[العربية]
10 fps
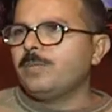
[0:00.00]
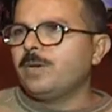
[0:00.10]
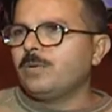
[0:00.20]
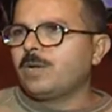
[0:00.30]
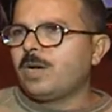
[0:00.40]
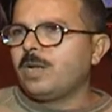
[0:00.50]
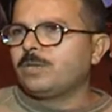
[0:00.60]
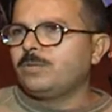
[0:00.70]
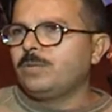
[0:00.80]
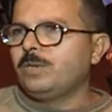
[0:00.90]
منوره على
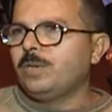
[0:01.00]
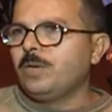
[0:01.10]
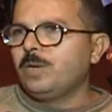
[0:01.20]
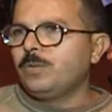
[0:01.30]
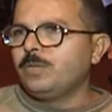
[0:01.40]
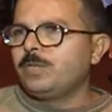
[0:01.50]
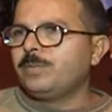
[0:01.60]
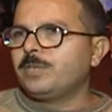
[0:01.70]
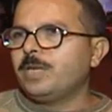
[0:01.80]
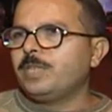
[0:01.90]
طول وانت
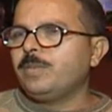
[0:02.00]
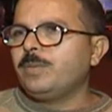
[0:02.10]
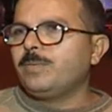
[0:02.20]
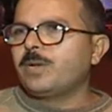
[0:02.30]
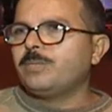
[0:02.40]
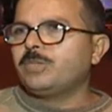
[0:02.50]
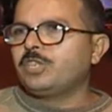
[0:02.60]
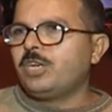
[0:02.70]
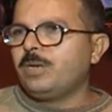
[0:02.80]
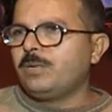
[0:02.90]
بتقدمي برامج
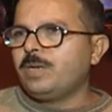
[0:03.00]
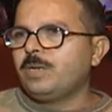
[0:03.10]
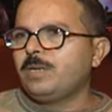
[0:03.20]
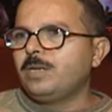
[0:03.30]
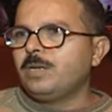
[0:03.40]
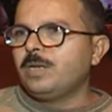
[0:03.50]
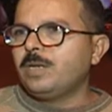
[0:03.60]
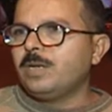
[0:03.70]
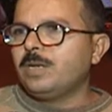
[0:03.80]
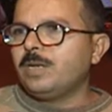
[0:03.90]
حلوه
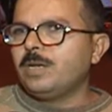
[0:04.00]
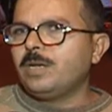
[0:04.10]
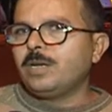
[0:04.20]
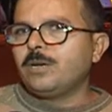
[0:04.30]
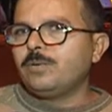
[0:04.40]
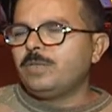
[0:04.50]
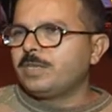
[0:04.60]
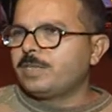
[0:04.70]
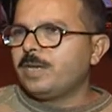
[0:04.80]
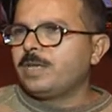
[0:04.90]
آه،
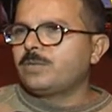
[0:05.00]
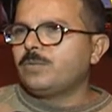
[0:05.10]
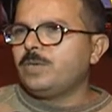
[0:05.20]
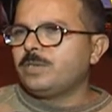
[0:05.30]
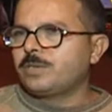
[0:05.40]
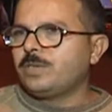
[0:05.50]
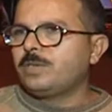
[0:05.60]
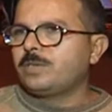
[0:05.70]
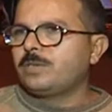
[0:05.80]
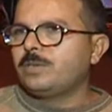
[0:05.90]
قداسات
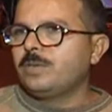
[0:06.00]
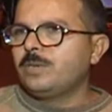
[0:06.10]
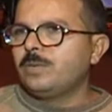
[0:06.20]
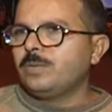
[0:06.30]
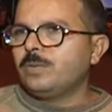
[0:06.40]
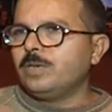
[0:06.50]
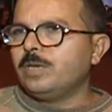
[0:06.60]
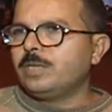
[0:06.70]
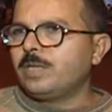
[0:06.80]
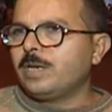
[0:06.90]
وعظات
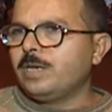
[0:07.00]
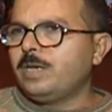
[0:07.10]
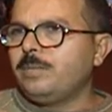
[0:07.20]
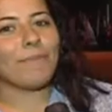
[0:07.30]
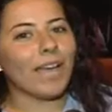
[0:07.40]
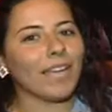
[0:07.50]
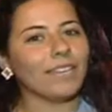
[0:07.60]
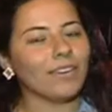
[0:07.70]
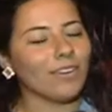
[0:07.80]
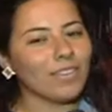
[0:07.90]
وترانيم
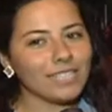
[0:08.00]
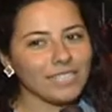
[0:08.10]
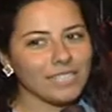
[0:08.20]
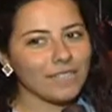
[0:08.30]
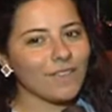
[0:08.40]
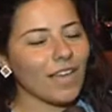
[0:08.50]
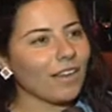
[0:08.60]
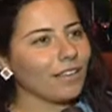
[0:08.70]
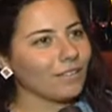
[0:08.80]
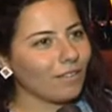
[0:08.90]
بهنئ قناة سي تي في
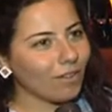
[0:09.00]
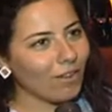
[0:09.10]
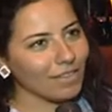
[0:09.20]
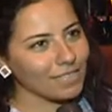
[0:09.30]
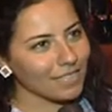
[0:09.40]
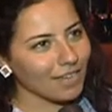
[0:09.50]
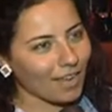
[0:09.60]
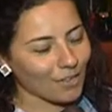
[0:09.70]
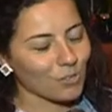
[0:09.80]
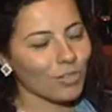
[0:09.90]
على انطلاقها للسنة
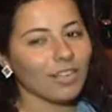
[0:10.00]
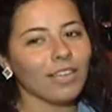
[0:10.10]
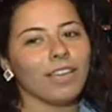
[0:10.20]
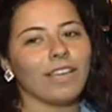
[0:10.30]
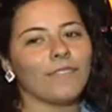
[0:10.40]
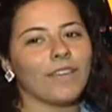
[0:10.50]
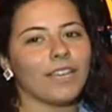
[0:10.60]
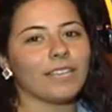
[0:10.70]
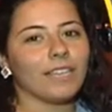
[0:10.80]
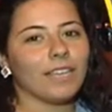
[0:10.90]
العاشرة
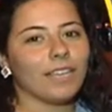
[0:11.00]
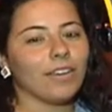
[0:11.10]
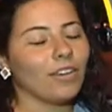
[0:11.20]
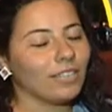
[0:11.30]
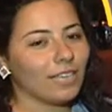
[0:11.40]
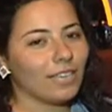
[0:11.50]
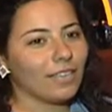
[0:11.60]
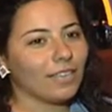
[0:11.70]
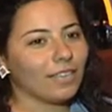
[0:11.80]
فعلا قناة